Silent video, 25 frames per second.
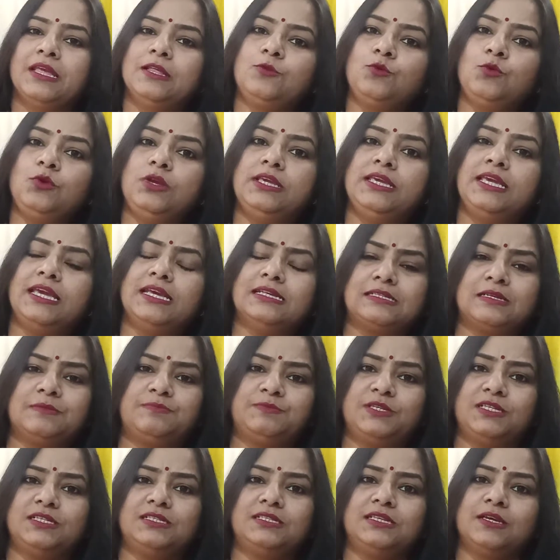तो ये
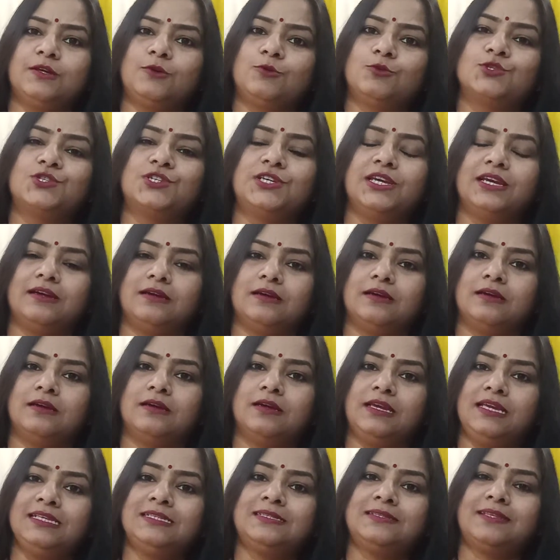सब चीज़ें खुशियाँ
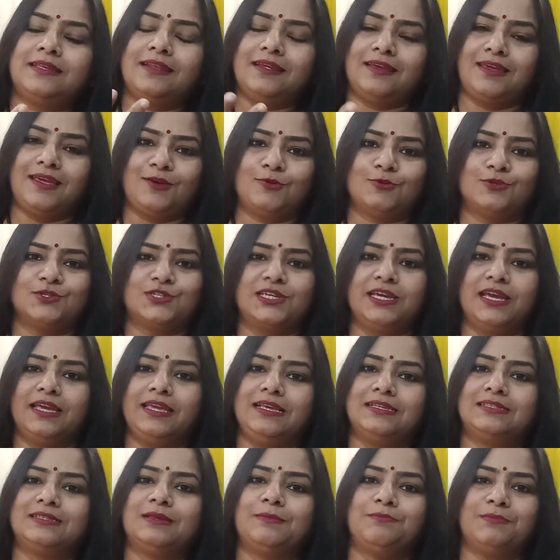इस तरह की खुशियाँ
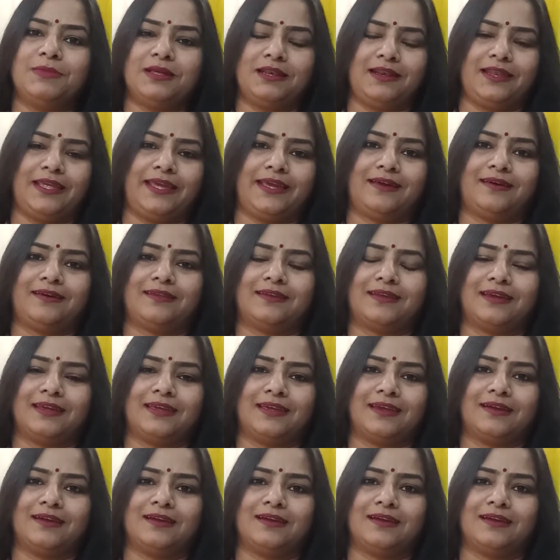ये सिंबल लेकर आए